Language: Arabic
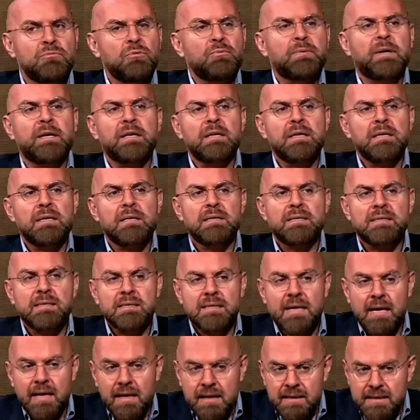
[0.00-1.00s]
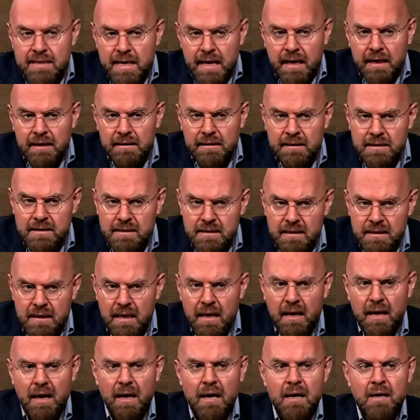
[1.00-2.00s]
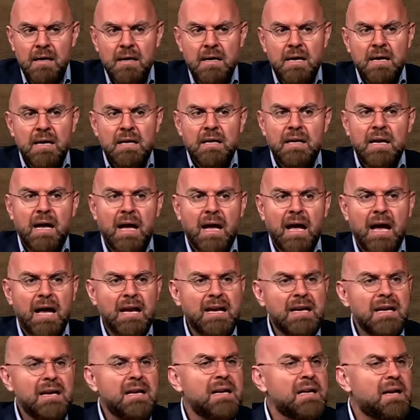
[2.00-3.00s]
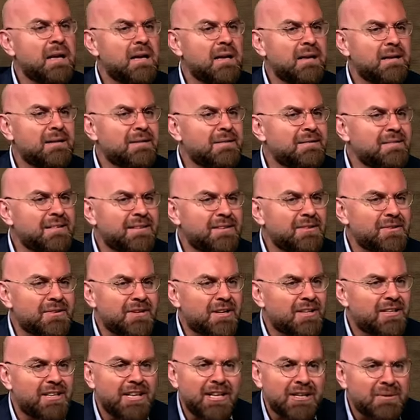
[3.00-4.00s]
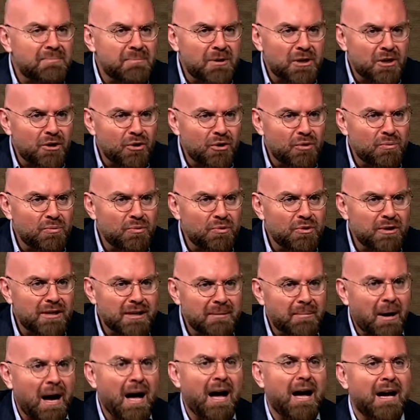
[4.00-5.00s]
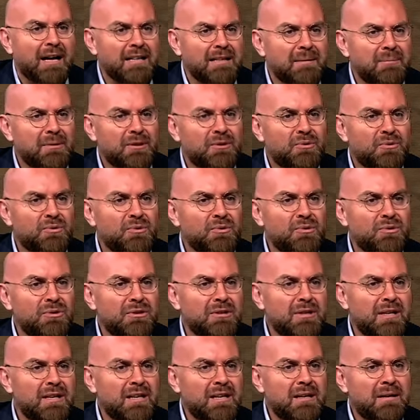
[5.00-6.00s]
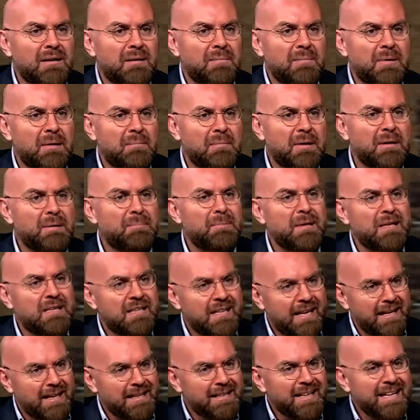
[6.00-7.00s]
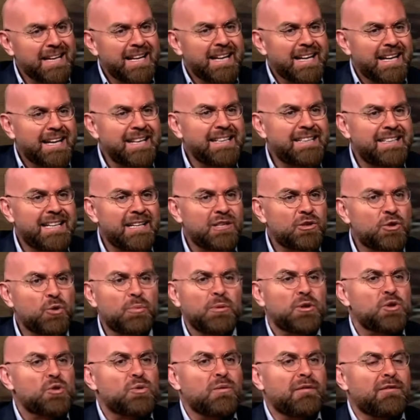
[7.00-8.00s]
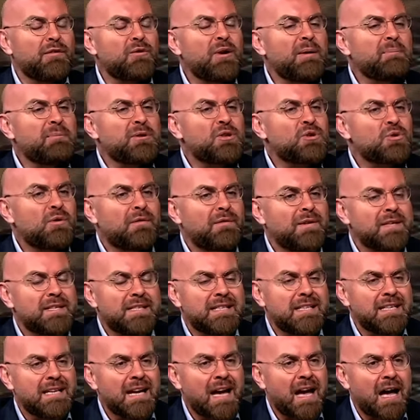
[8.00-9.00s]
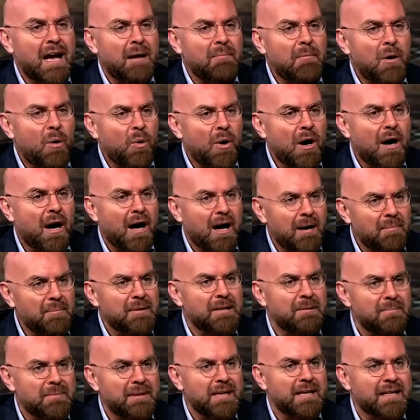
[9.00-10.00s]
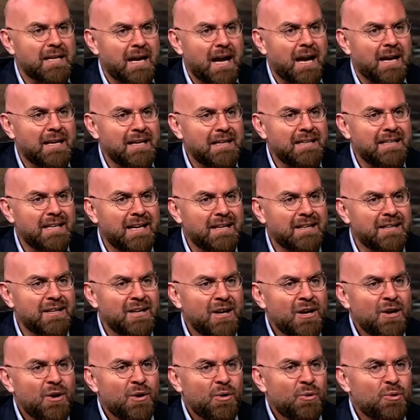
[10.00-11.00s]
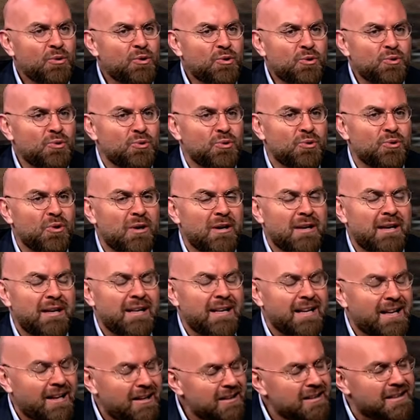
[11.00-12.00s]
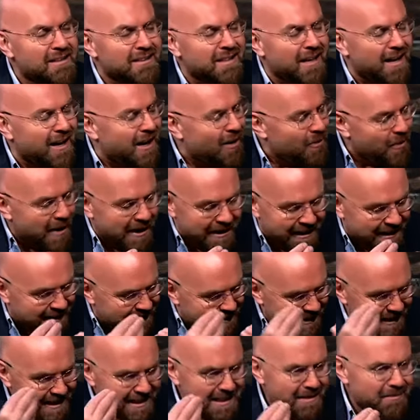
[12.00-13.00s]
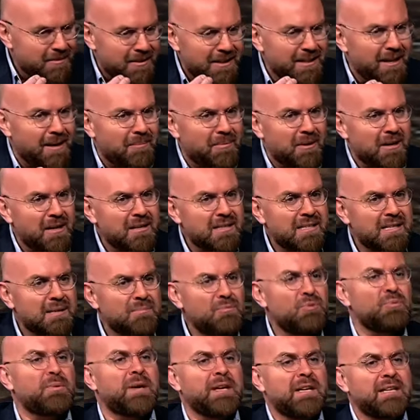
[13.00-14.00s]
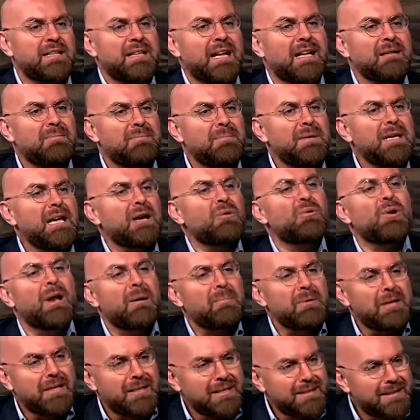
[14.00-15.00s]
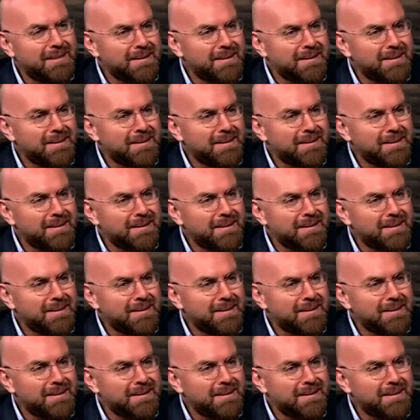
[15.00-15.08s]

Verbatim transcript: ممكن تساعد السياحه لحل آه، كثير من الامور المعقده بتكون بالبلدان انت شو بتشوفي وين بتشوفي السياحه موقعها بلبنان حاليا وشو الخطه او هيك اللي رسمتيها براسك ممكن تقدميها ولمين